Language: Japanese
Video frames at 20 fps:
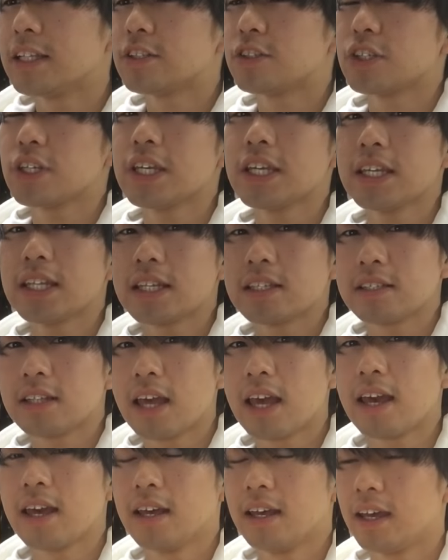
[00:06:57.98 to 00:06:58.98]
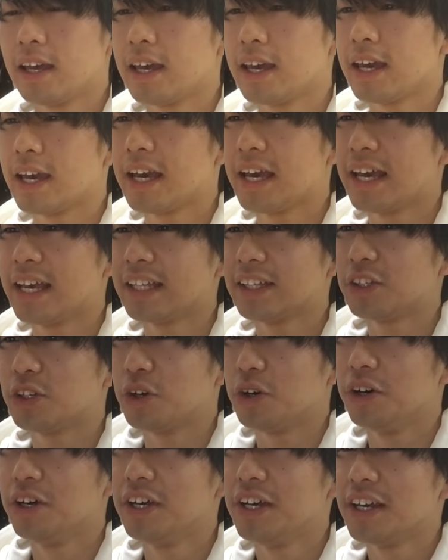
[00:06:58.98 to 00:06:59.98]
次にですねえー、っ
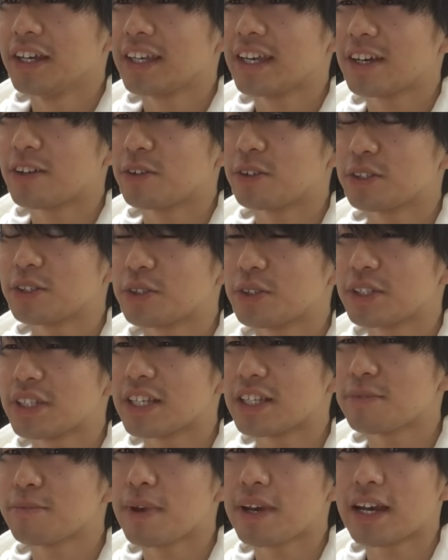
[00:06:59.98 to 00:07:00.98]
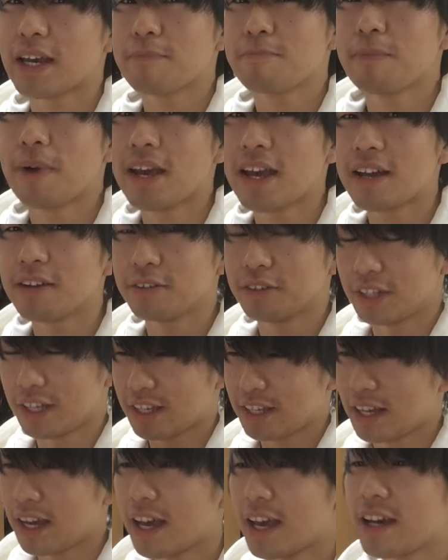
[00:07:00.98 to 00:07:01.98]
と結構すごい説明がいっぱいあるん
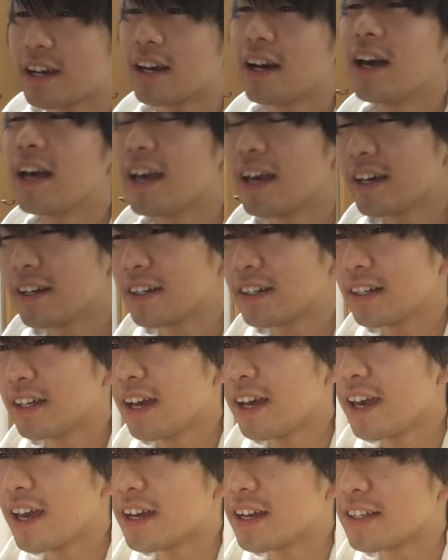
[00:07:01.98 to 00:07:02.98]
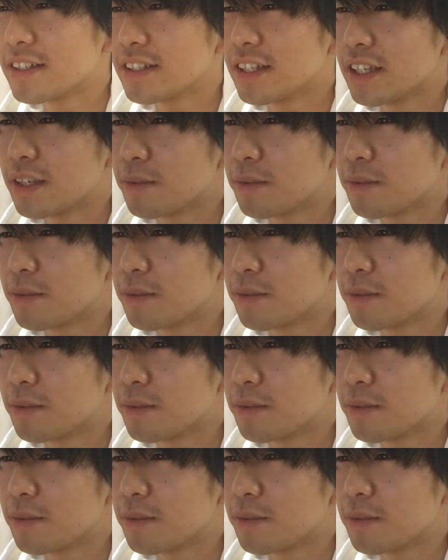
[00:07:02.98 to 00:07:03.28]
で早早早い感じでい